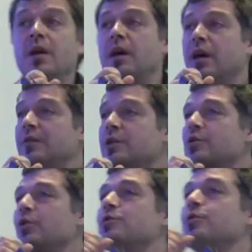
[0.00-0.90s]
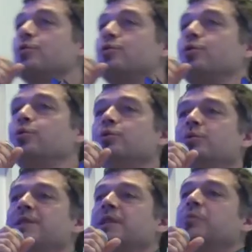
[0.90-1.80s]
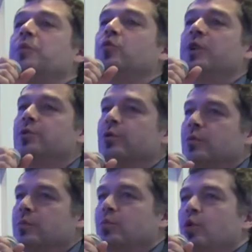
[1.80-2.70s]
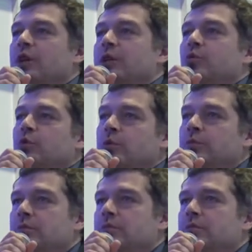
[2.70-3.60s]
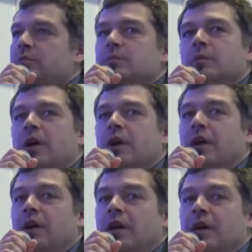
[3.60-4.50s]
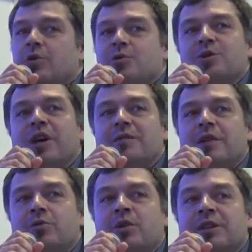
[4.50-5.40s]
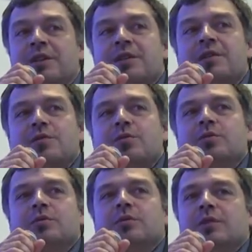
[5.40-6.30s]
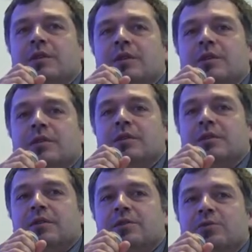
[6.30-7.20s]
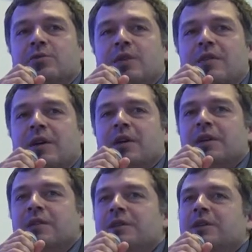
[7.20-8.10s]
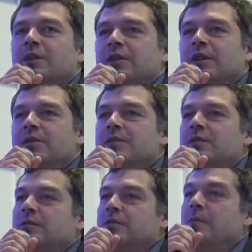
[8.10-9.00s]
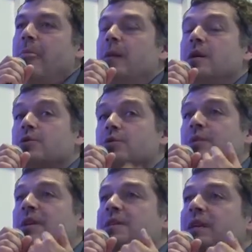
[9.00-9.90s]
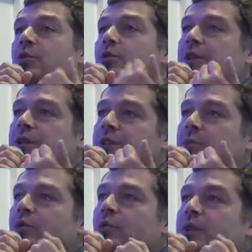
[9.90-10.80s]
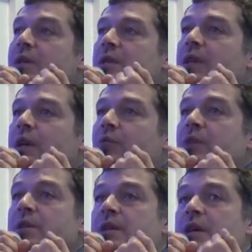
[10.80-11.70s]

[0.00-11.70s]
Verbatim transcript: En revanche, lorsque je conduis cette même voiture pour aller au boulot, et lorsque j'arrive à une intersection, euh, disons, avec un trafic euh, dense, je suis dans un autre type de confiance qui est la confiance